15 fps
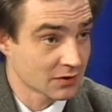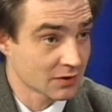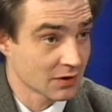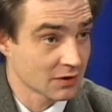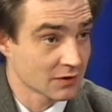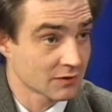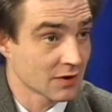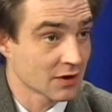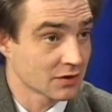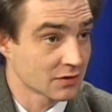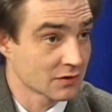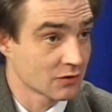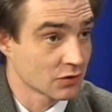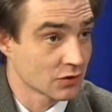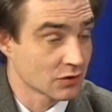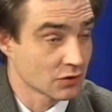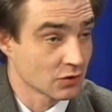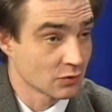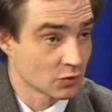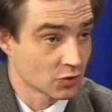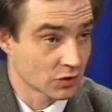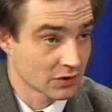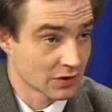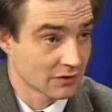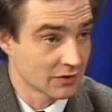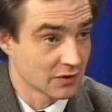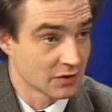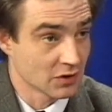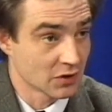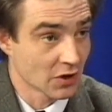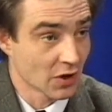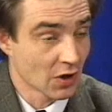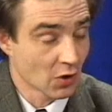средств, также с точностью он может зависеть угу.